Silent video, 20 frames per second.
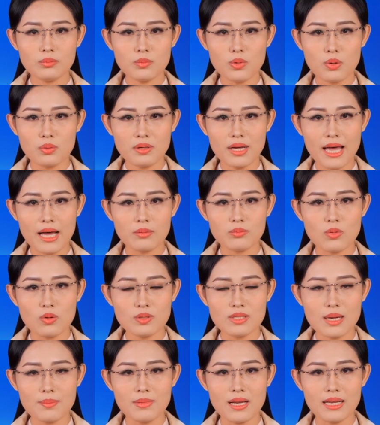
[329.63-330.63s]
bốn nghìn bốn
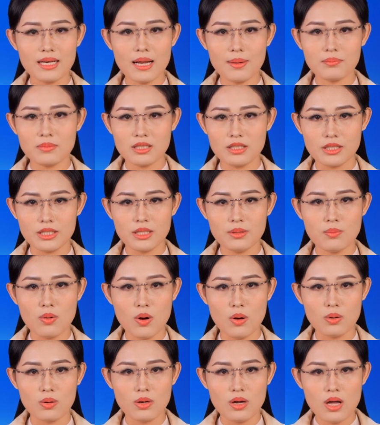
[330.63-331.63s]
trăm lẻ năm người đi
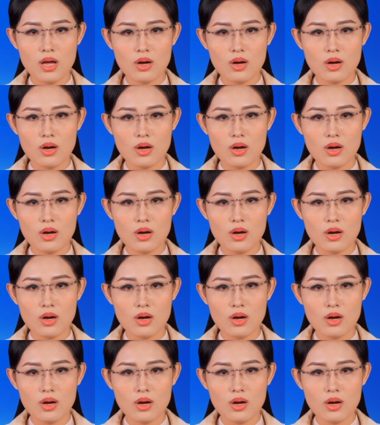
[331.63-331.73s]
bộ,